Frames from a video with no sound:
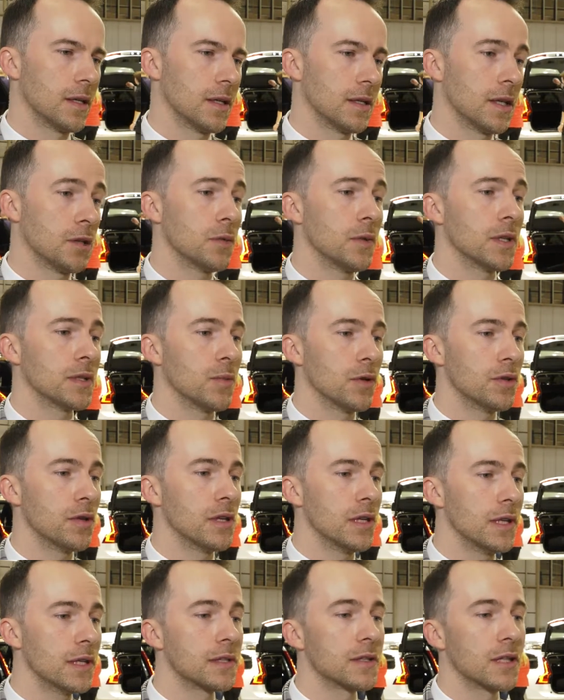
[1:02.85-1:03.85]
E, natomiast
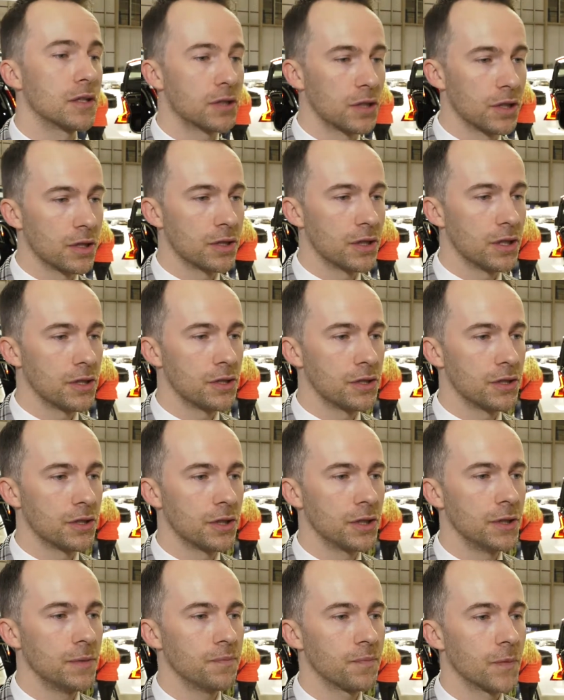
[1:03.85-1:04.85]
model
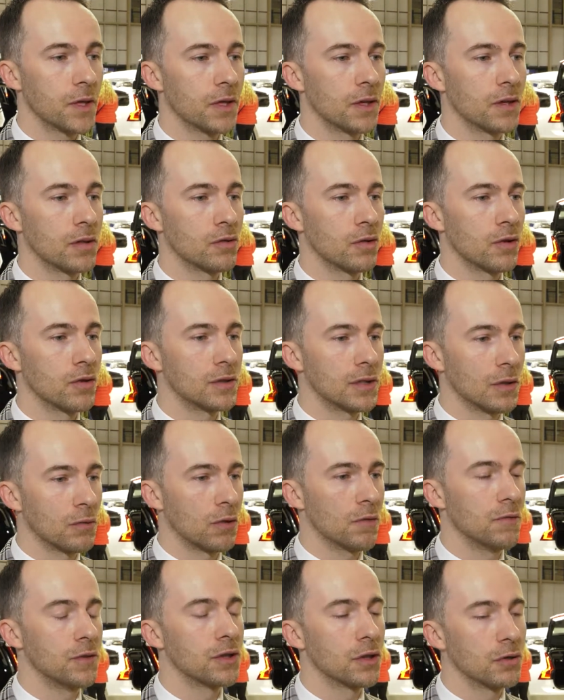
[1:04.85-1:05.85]
XT40 e, to
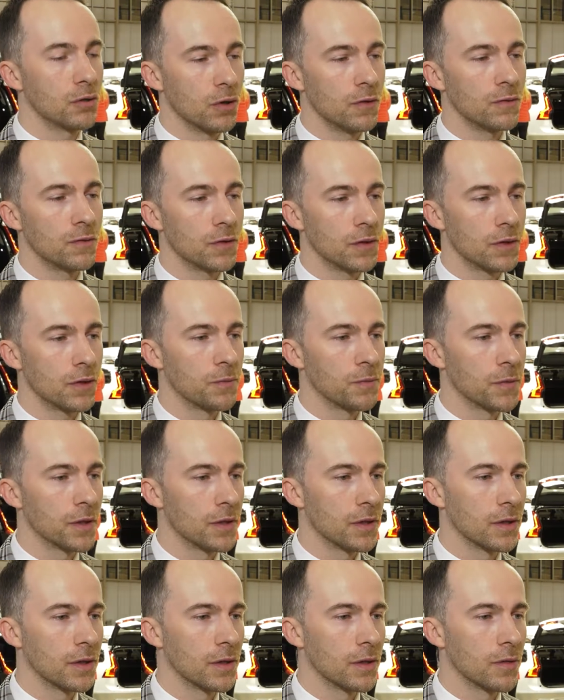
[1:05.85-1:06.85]
całkowicie nowy
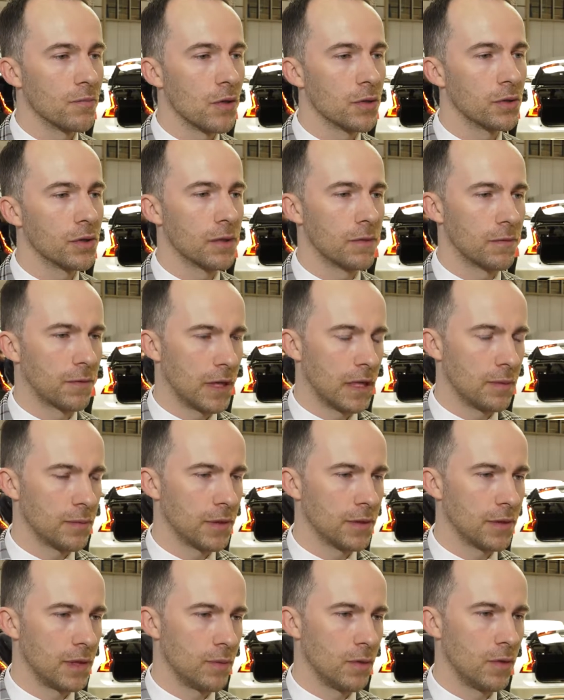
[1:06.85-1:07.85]
model w
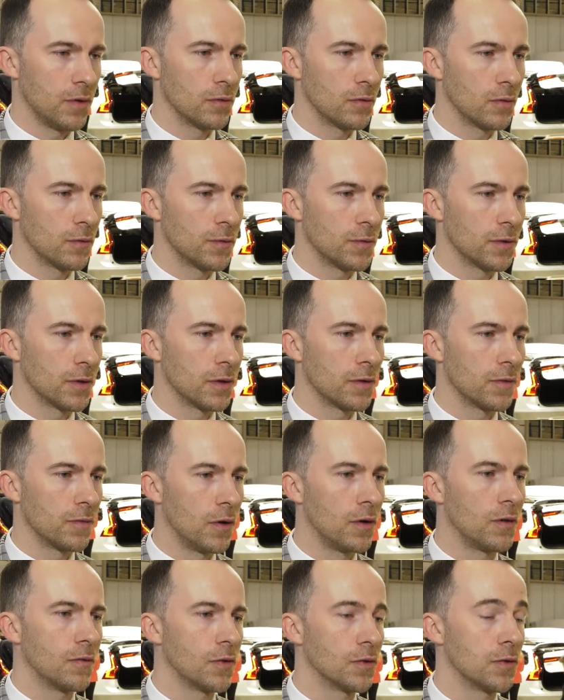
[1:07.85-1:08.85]
gamie samochodów
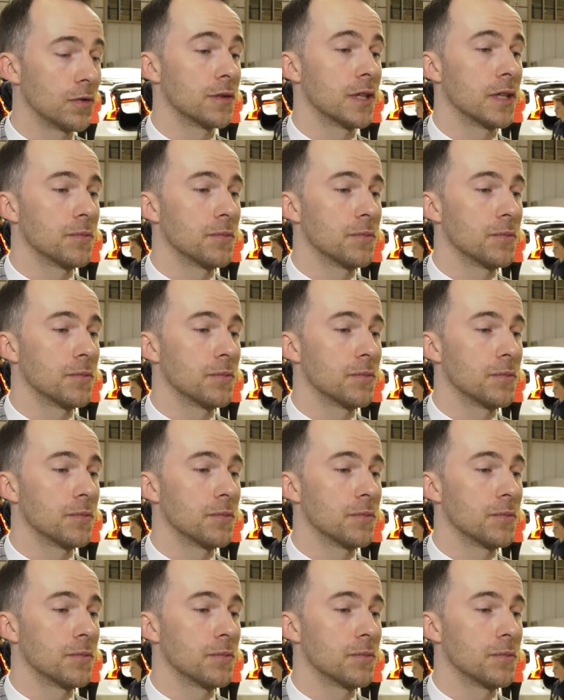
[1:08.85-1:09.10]
Volvo, to jest